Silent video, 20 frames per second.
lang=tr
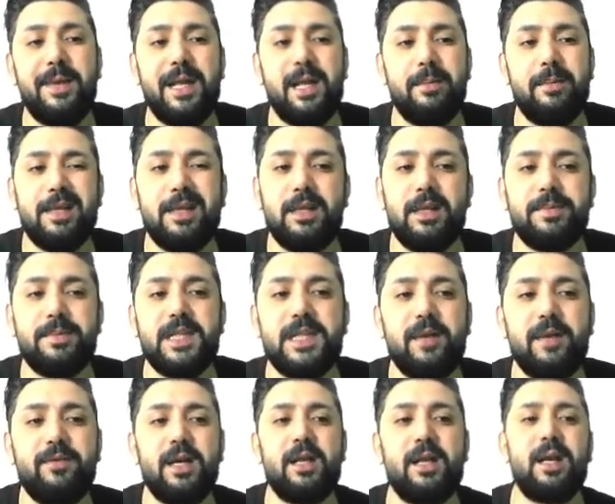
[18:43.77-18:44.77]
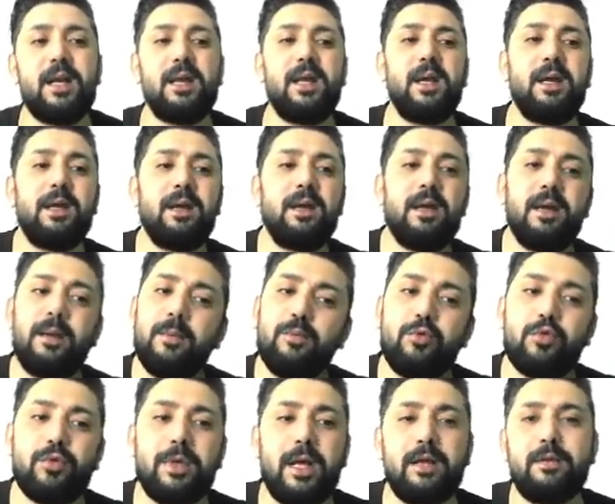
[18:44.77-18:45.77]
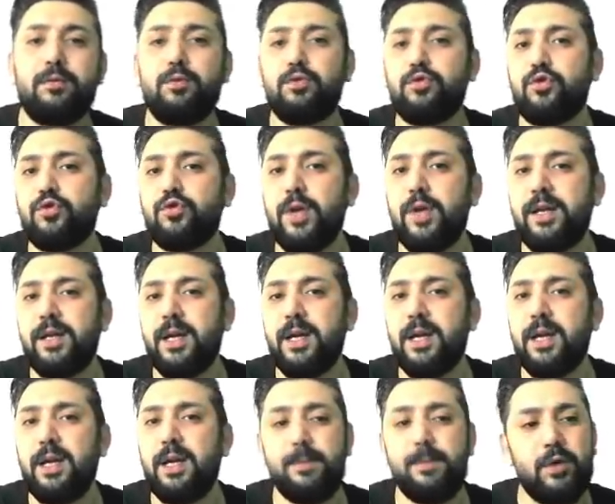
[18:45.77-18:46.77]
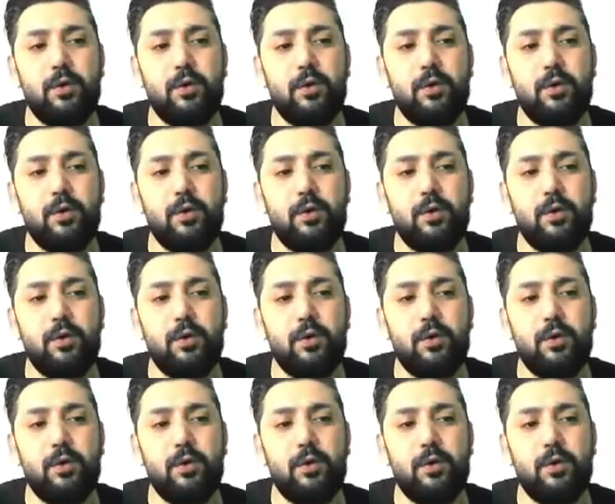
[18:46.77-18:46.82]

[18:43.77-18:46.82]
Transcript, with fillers: hemen dip seviyelerde. Buradan düşüşler de gelebilir